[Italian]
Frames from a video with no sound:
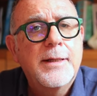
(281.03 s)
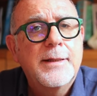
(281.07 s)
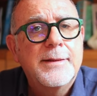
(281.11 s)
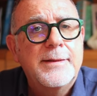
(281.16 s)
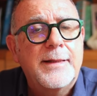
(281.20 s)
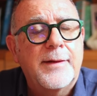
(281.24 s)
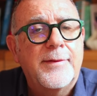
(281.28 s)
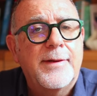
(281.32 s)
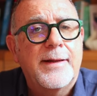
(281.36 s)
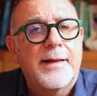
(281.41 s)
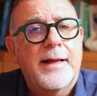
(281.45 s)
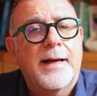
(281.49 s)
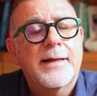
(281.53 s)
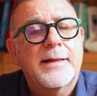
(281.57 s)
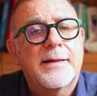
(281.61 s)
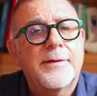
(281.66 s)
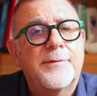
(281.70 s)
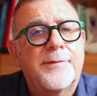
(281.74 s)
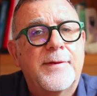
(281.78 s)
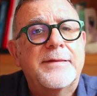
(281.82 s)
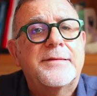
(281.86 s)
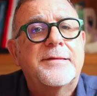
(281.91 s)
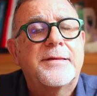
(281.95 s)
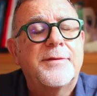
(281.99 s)
di avere anche
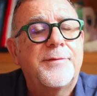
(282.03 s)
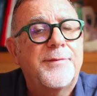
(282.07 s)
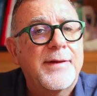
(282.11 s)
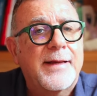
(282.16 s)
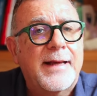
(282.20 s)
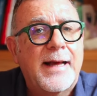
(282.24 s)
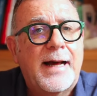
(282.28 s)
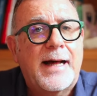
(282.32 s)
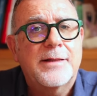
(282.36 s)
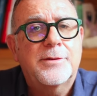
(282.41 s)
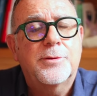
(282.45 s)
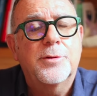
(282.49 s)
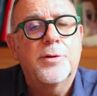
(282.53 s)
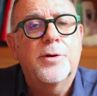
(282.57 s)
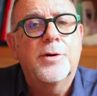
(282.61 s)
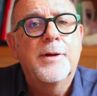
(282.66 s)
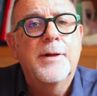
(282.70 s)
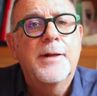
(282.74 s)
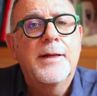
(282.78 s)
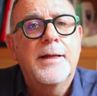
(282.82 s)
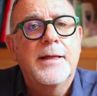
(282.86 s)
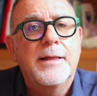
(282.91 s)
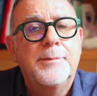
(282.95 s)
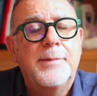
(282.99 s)
falsificato
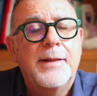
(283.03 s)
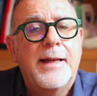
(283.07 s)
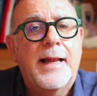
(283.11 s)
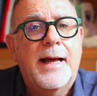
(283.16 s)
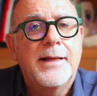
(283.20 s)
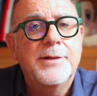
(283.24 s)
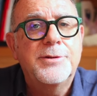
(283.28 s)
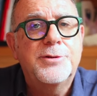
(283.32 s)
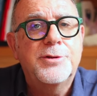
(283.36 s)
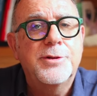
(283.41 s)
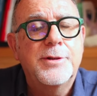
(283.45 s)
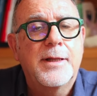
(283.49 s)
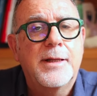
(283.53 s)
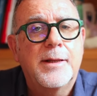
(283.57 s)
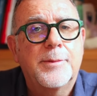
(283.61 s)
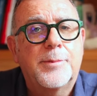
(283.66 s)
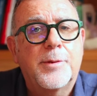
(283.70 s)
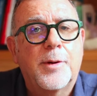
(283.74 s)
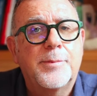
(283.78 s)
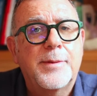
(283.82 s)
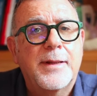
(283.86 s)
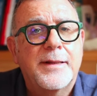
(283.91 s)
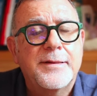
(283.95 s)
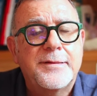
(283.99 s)
i bilanci delle
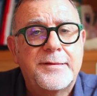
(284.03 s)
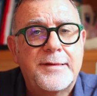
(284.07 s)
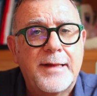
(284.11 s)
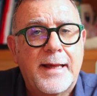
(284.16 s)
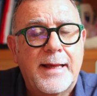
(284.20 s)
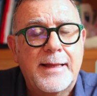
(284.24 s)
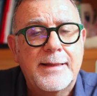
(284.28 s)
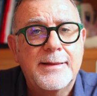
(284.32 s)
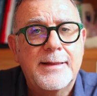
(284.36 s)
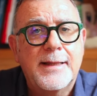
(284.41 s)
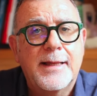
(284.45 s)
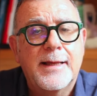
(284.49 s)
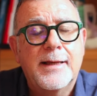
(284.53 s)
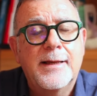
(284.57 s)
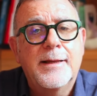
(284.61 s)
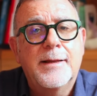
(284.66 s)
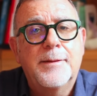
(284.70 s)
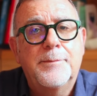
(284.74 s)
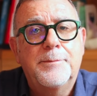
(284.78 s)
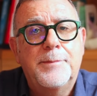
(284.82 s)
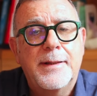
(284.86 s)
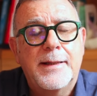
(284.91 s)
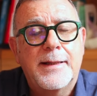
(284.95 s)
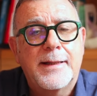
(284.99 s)
proprie
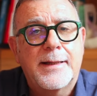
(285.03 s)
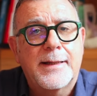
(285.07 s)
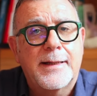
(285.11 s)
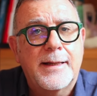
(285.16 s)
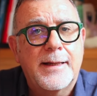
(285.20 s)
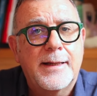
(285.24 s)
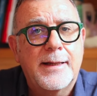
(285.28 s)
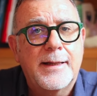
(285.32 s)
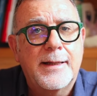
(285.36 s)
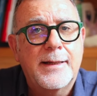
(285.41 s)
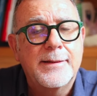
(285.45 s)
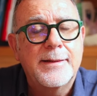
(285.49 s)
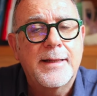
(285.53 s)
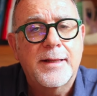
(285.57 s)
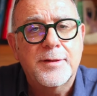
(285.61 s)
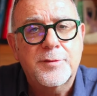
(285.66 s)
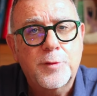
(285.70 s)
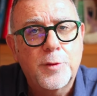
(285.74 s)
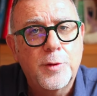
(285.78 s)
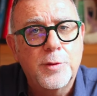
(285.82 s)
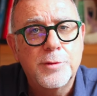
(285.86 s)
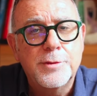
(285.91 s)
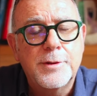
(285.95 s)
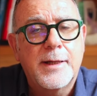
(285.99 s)
aziende per eh,
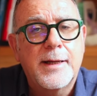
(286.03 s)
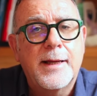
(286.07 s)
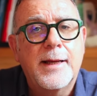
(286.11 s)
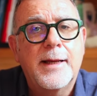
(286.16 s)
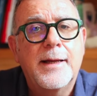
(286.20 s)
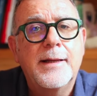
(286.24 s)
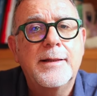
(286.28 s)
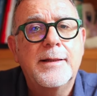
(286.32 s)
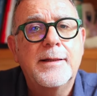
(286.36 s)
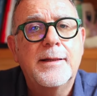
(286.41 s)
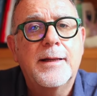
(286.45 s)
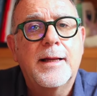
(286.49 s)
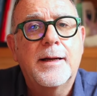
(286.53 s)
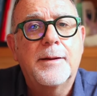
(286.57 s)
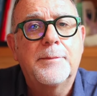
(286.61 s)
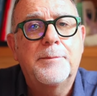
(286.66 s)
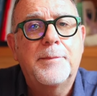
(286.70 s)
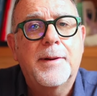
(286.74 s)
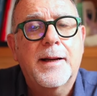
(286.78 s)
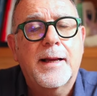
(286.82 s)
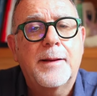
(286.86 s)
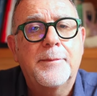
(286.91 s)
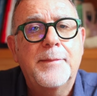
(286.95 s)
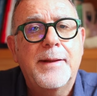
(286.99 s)
nascondere il
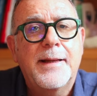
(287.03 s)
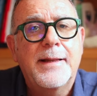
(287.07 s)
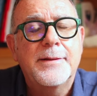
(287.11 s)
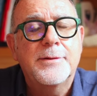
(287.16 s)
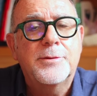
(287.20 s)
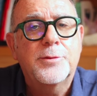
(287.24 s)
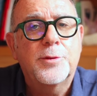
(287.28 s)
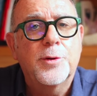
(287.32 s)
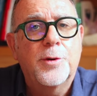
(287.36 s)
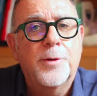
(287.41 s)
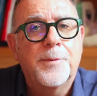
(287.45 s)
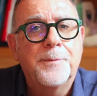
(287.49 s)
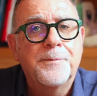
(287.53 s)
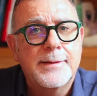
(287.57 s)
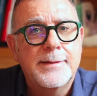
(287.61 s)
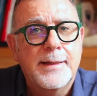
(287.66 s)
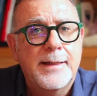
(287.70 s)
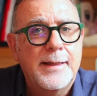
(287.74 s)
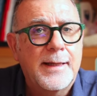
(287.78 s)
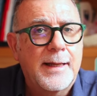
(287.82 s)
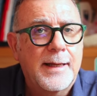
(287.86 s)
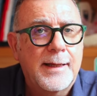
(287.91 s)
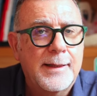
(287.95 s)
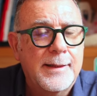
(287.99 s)
pagamento
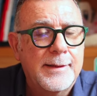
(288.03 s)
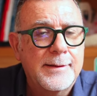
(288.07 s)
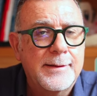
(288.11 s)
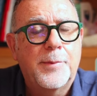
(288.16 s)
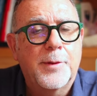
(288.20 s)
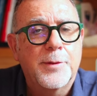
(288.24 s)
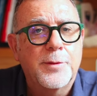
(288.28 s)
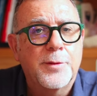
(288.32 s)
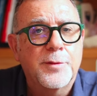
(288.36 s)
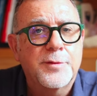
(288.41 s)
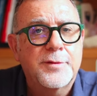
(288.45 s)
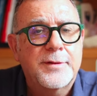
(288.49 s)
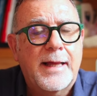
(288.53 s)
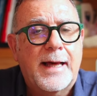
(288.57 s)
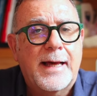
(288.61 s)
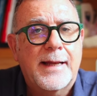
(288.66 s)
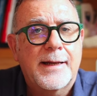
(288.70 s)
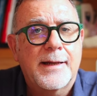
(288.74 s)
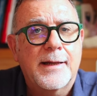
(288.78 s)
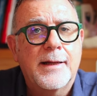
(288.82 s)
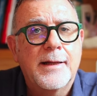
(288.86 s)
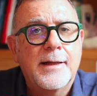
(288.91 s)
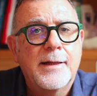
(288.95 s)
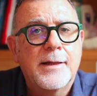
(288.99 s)
della
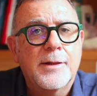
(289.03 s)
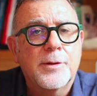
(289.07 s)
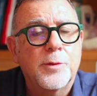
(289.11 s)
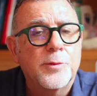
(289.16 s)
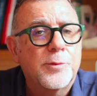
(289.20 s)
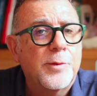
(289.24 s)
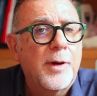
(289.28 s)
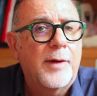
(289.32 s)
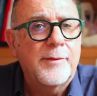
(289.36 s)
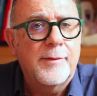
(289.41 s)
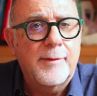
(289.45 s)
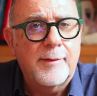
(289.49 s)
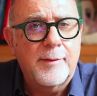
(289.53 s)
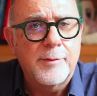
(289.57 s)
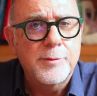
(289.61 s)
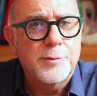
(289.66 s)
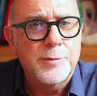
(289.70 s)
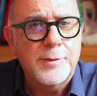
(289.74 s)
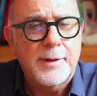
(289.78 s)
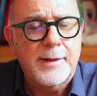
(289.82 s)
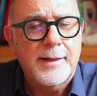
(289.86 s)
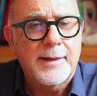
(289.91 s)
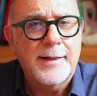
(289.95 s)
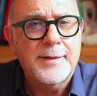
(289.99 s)
pornostar con cui aveva
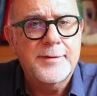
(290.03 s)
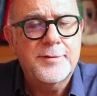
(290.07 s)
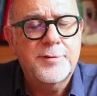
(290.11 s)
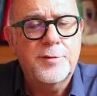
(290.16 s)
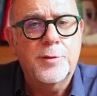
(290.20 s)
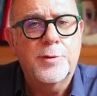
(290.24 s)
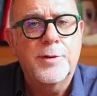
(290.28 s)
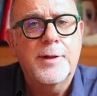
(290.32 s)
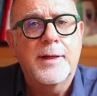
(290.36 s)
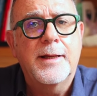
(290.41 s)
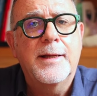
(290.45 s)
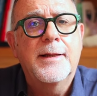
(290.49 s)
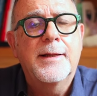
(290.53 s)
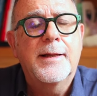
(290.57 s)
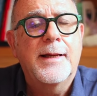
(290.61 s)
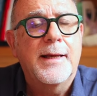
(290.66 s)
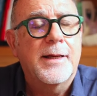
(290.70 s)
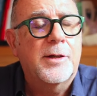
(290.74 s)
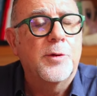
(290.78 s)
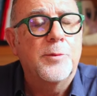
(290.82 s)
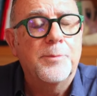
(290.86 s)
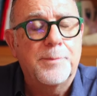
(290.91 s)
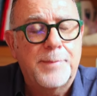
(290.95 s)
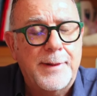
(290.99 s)
avuto una relazione
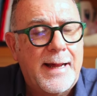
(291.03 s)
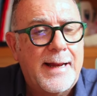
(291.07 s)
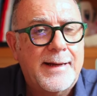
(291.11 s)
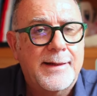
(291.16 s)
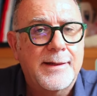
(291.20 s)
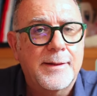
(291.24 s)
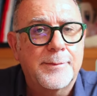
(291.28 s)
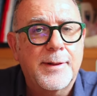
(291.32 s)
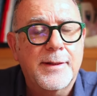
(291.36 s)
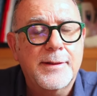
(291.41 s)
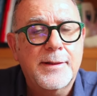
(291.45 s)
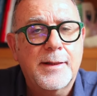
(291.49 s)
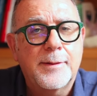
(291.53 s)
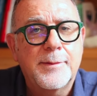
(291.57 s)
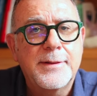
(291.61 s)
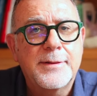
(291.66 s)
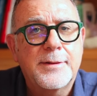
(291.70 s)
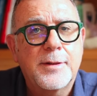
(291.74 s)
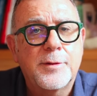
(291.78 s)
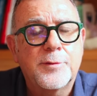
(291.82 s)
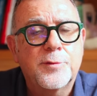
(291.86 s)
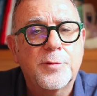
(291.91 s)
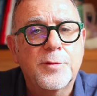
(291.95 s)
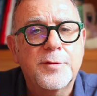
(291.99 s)
e comprarne
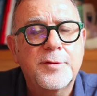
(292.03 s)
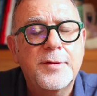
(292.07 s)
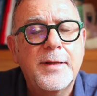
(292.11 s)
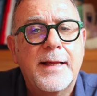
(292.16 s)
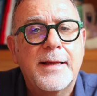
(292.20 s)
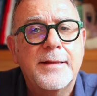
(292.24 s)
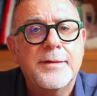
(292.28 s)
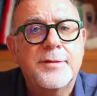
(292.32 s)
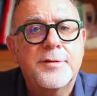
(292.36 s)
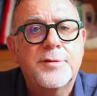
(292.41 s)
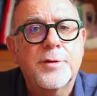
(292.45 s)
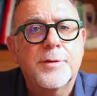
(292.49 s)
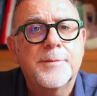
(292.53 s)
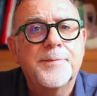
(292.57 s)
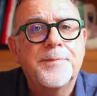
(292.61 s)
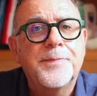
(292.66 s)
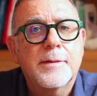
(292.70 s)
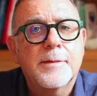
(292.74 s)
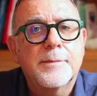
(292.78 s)
praticamente il suo silenzio.